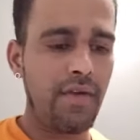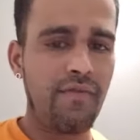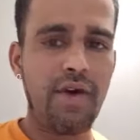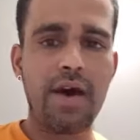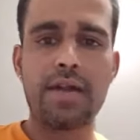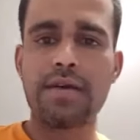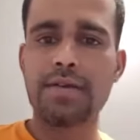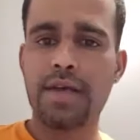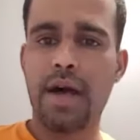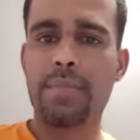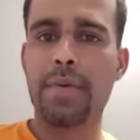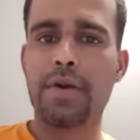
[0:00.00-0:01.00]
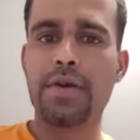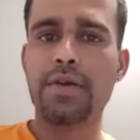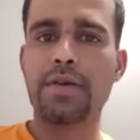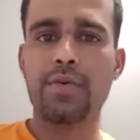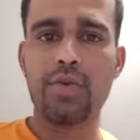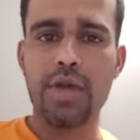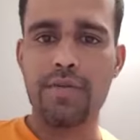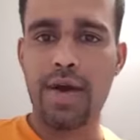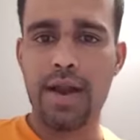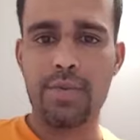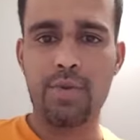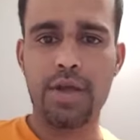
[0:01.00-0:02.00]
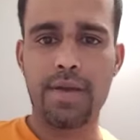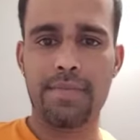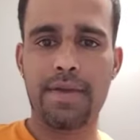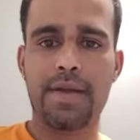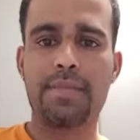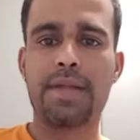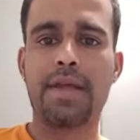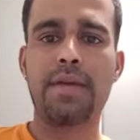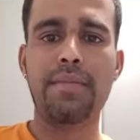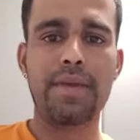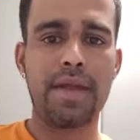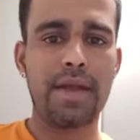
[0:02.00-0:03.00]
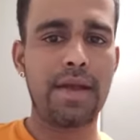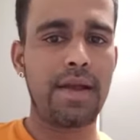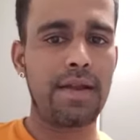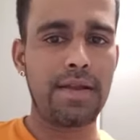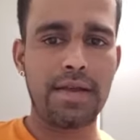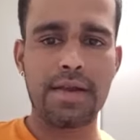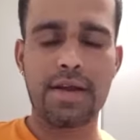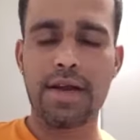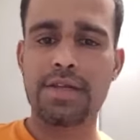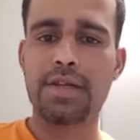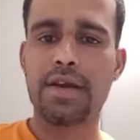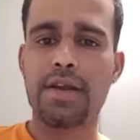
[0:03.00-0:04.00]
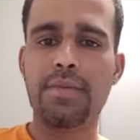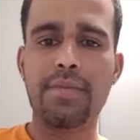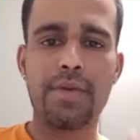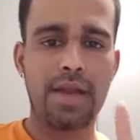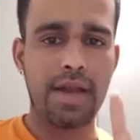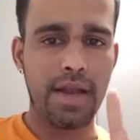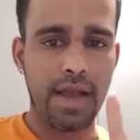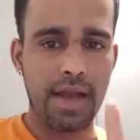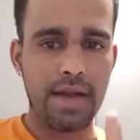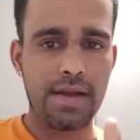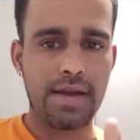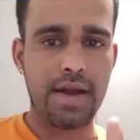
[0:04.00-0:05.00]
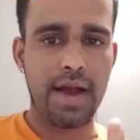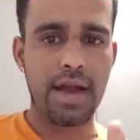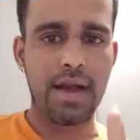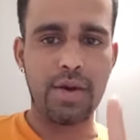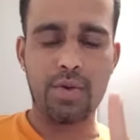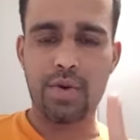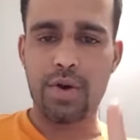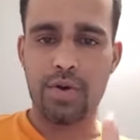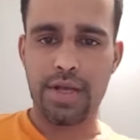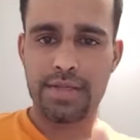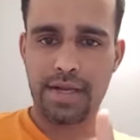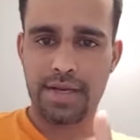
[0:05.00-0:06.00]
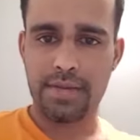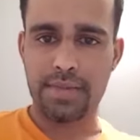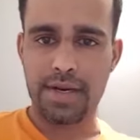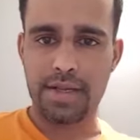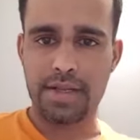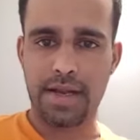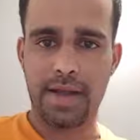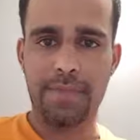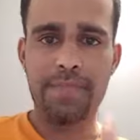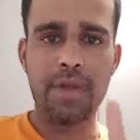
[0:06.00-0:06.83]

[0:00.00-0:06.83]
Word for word: எவ்வாறு சாப்பிட்டு உயிர் வாழ முடியும் என்பதையும் நீங்கள் இரு கட்சிகளும் நீங்கள் எங்களுக்காக உங்களுடைய சட்டமன்றத்தில்